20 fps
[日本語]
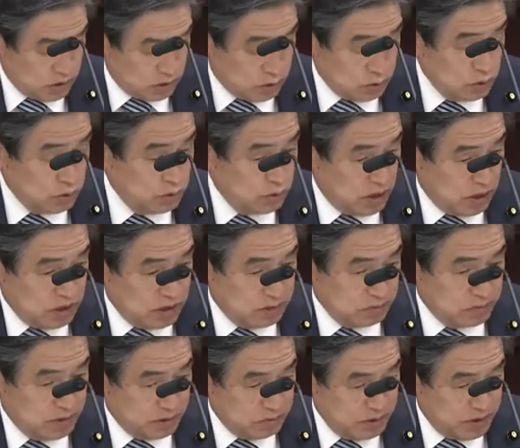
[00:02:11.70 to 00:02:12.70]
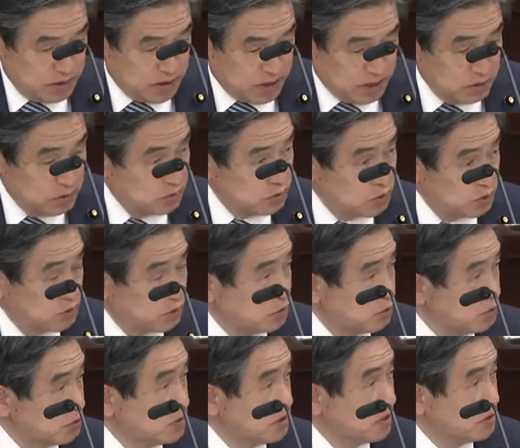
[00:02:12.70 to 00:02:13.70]
このやっぱアメリカのこ
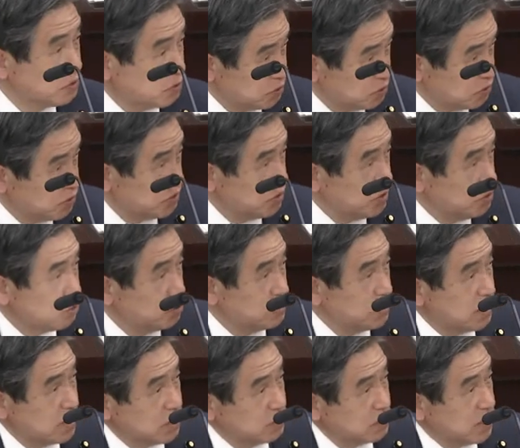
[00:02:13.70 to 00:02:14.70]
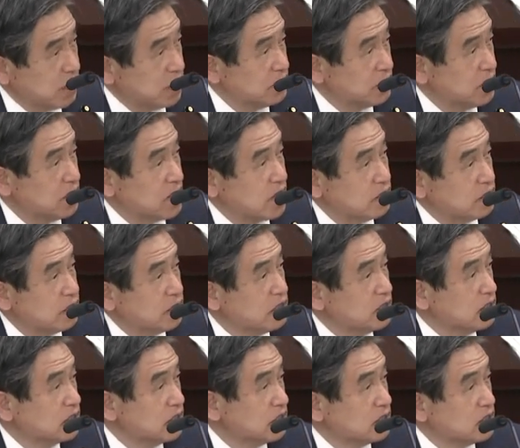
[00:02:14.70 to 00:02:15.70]
の本来のこの温暖化の観点から
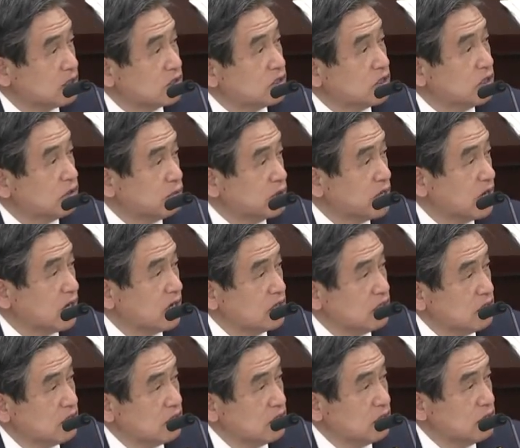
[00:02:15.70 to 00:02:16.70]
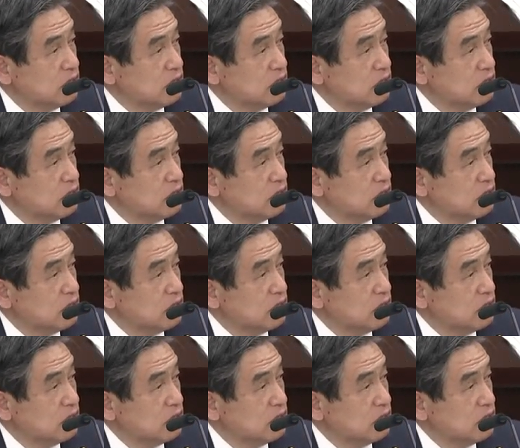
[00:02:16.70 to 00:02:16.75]
エネルギー政策っていうのもやはり